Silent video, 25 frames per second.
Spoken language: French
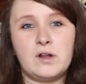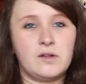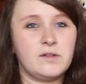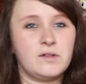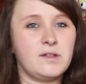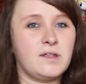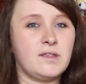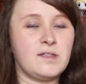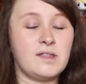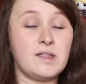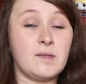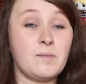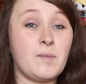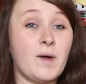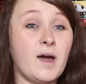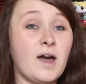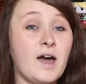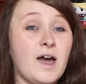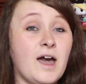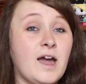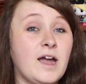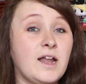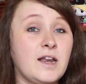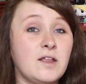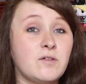alors n'hésitez pas
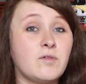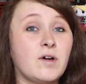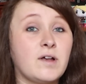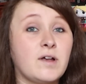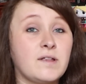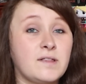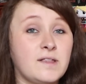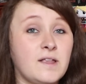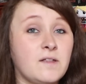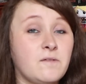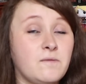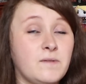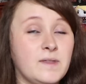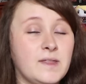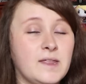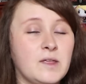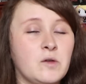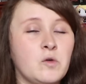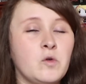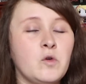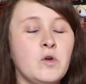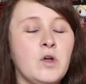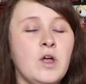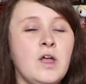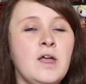à aller voir cette
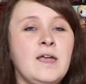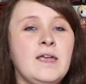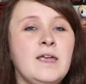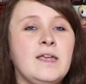vidéo.